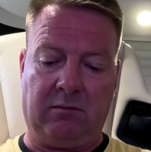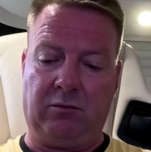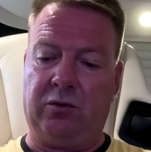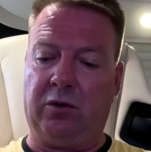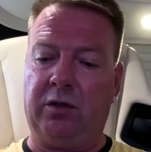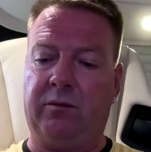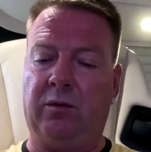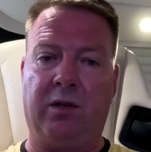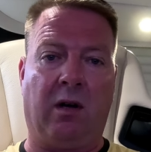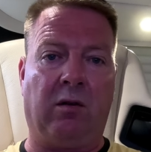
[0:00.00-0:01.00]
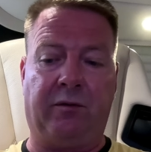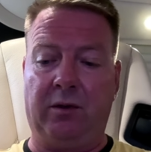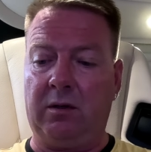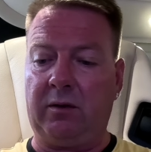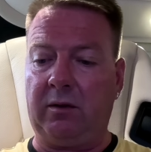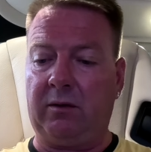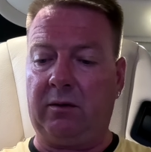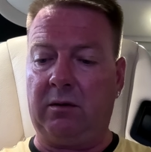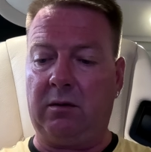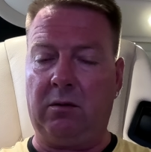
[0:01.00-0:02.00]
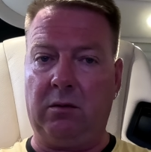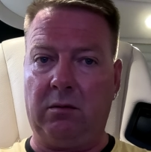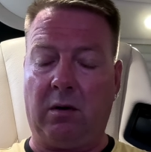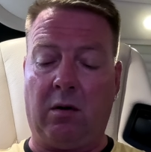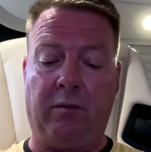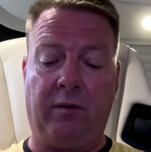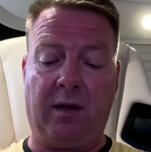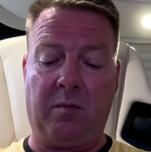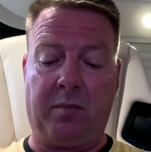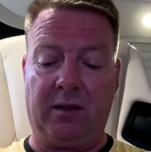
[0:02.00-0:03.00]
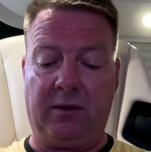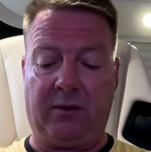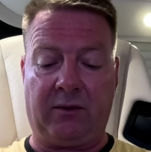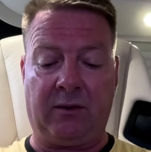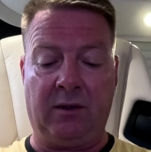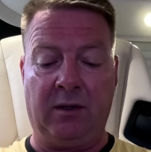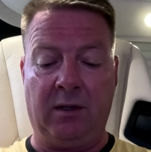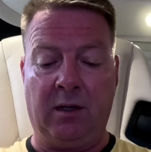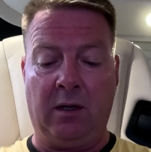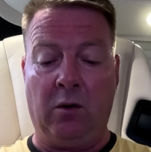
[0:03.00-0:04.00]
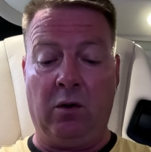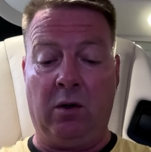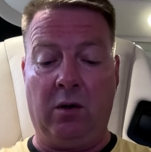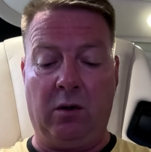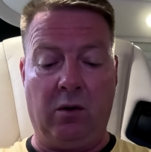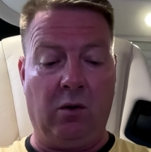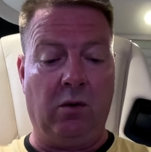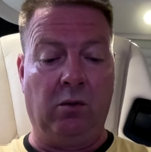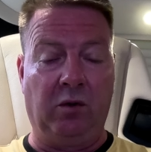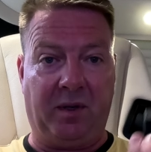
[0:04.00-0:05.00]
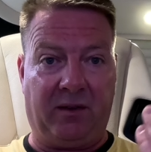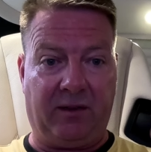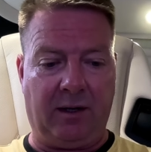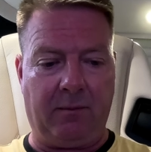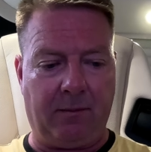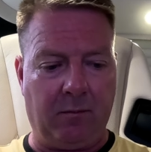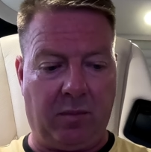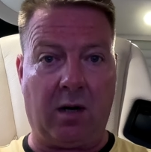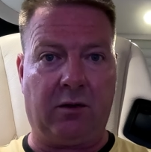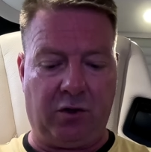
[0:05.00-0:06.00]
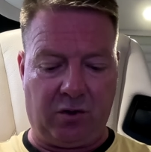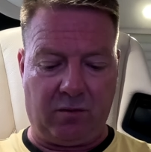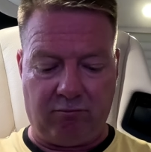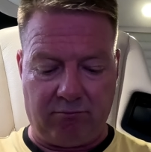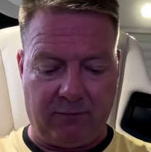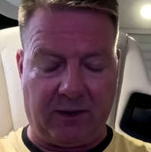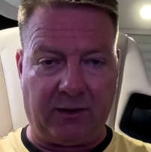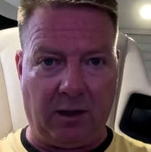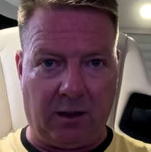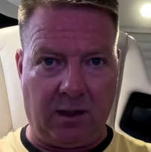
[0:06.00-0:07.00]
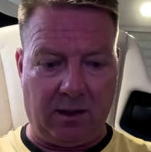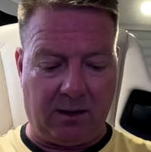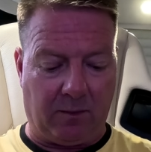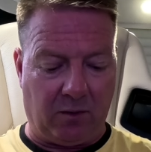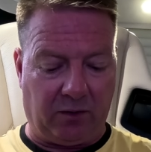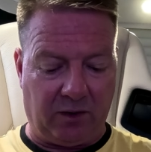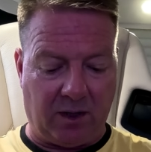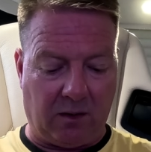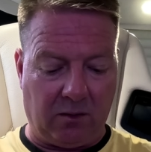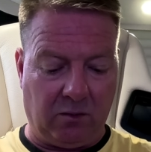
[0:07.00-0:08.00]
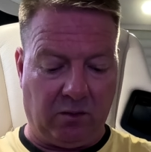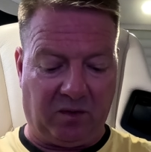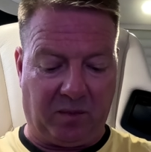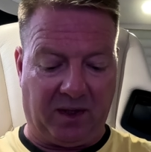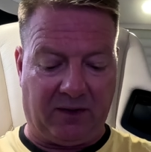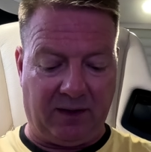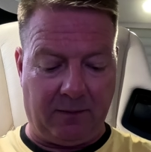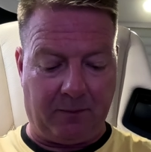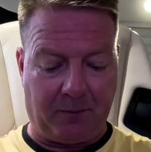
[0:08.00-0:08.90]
deutet wohl darauf hin, dass es äh, aufladbar ist. USB-C praktisch. Fast alle Geräte haben heutzutage USB-C.